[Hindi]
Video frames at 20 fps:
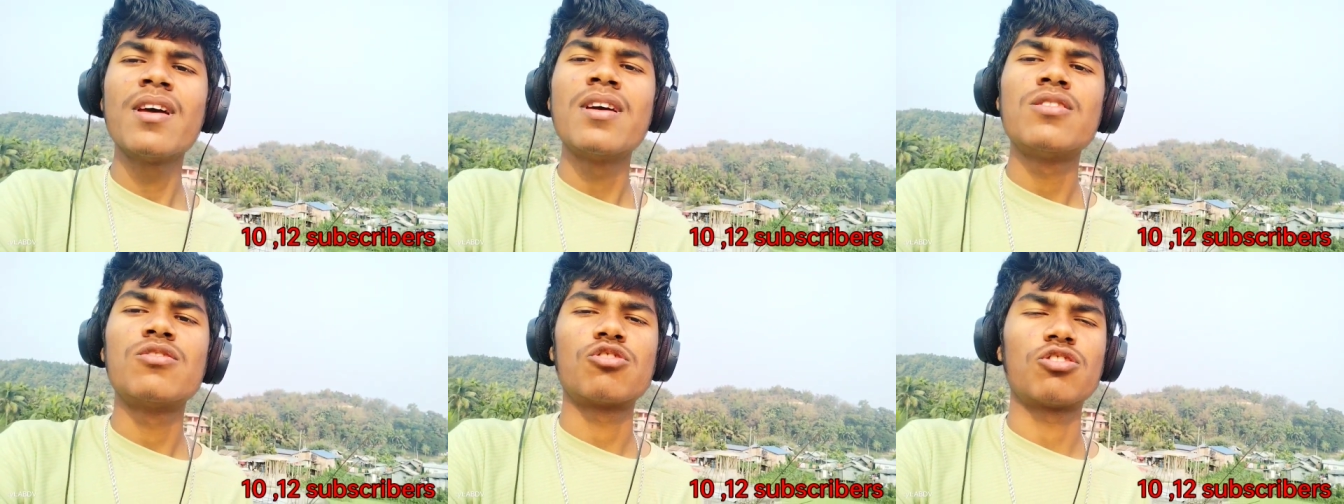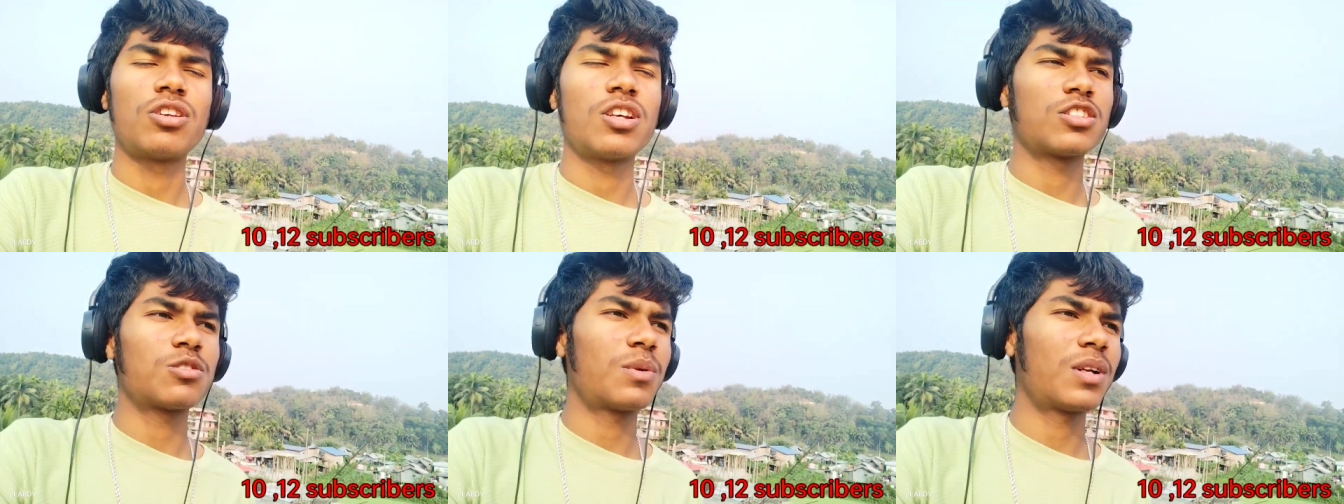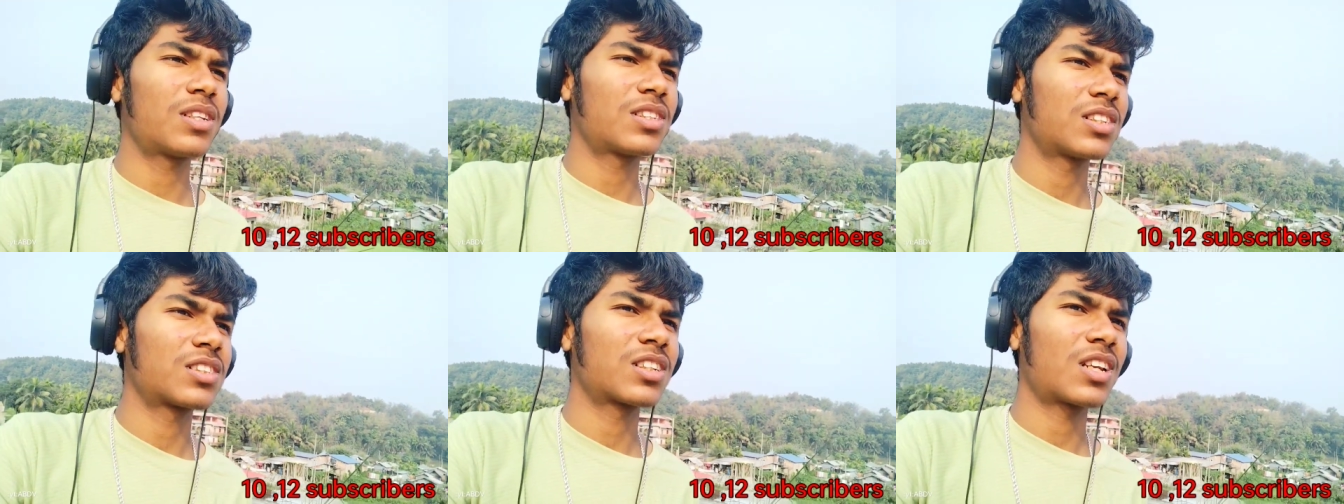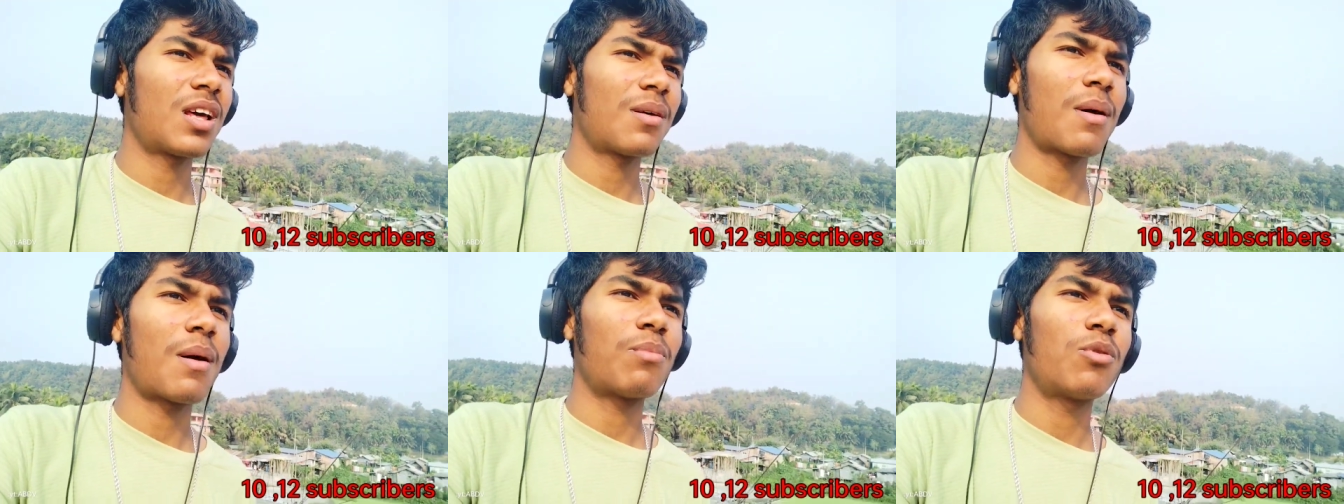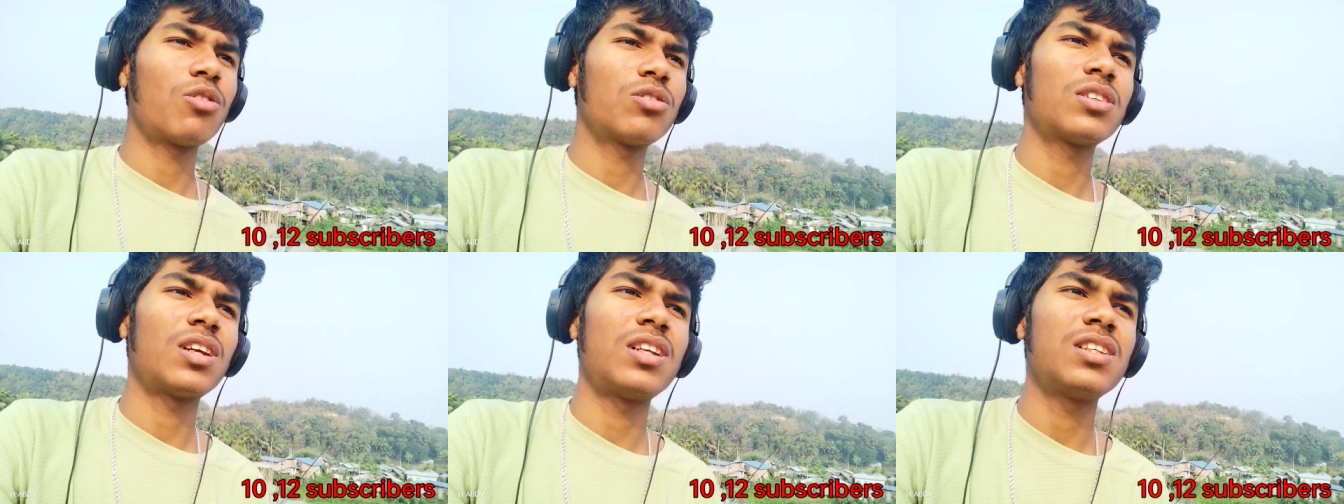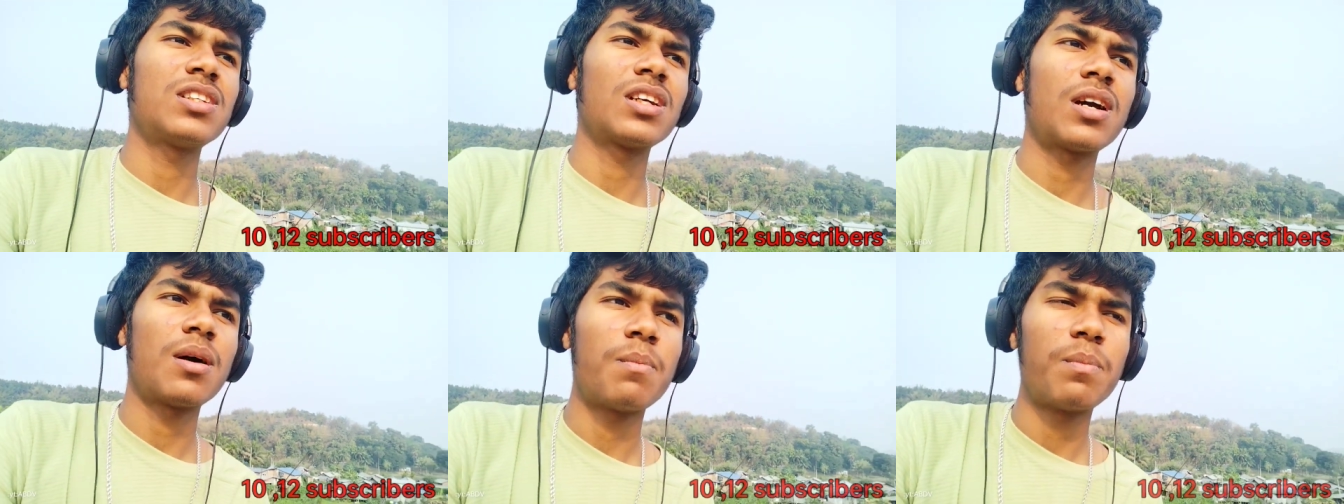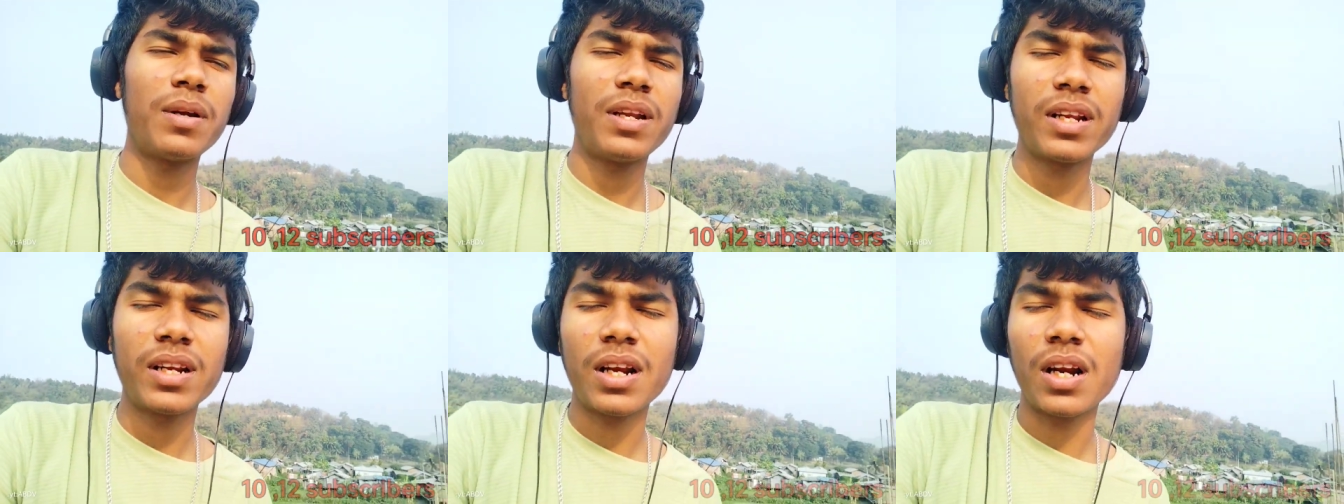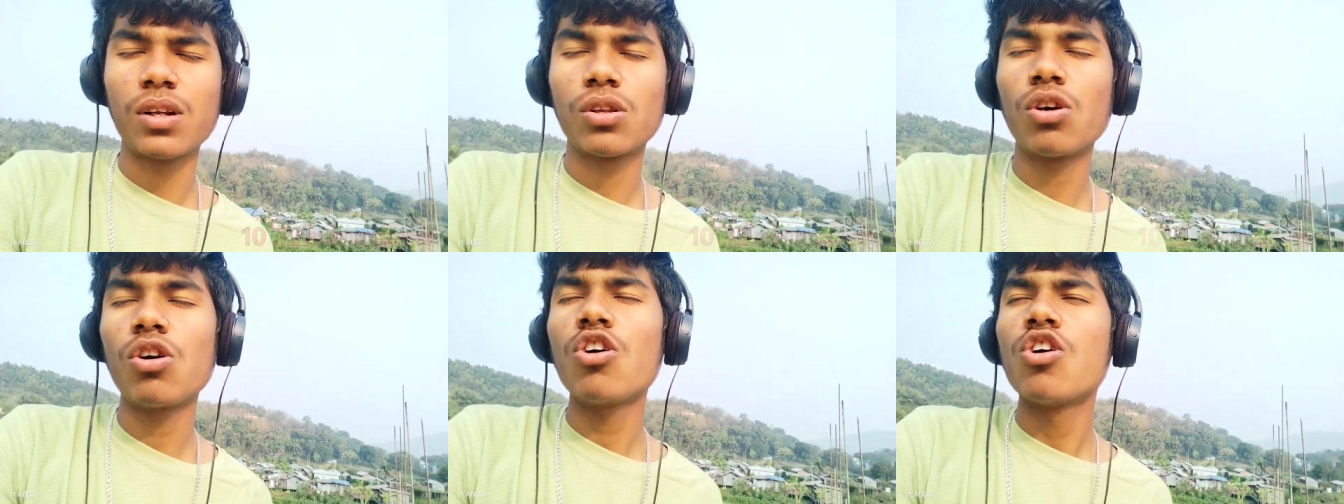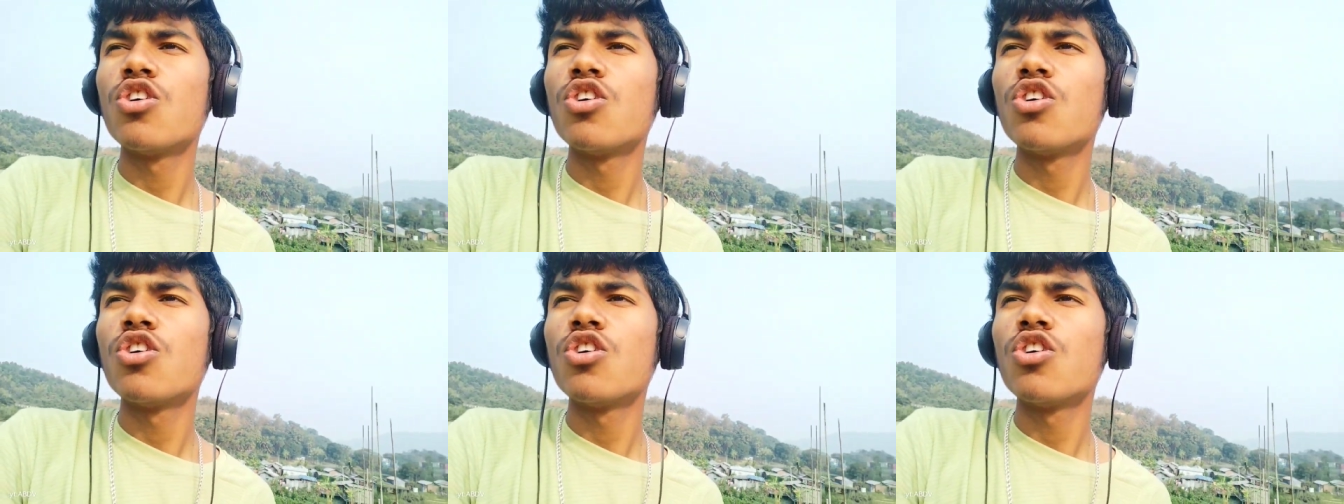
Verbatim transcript: सो दस बारह सब्सक्राइब आप लोग जल्दी जल्दी से कंप्लीट कर दो